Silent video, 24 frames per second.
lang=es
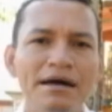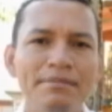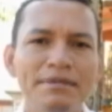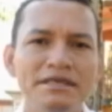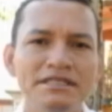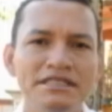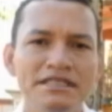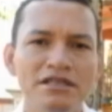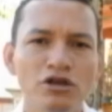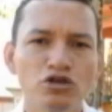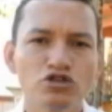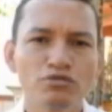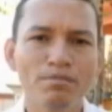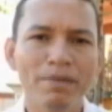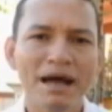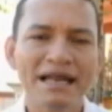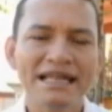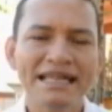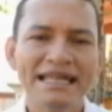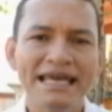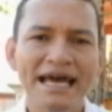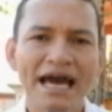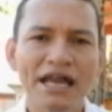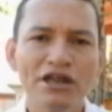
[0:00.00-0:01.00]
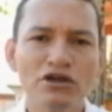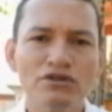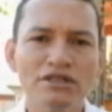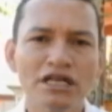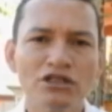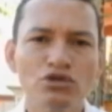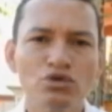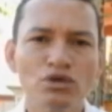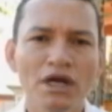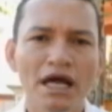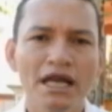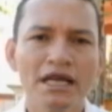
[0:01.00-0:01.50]
y los balnearios
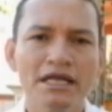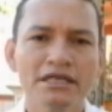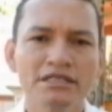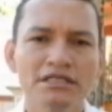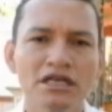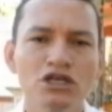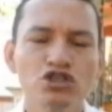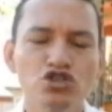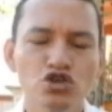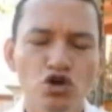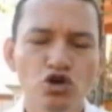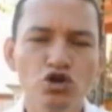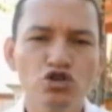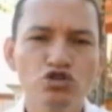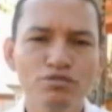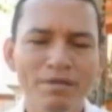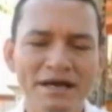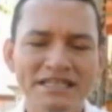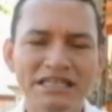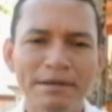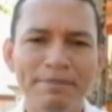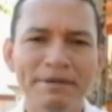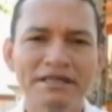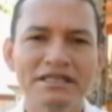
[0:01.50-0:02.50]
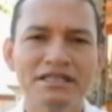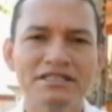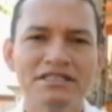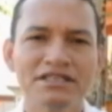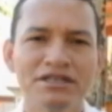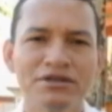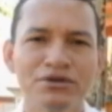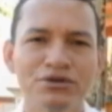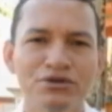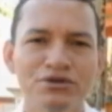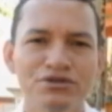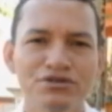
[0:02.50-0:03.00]
naturales son los más
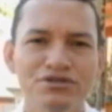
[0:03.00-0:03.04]
apetecidos.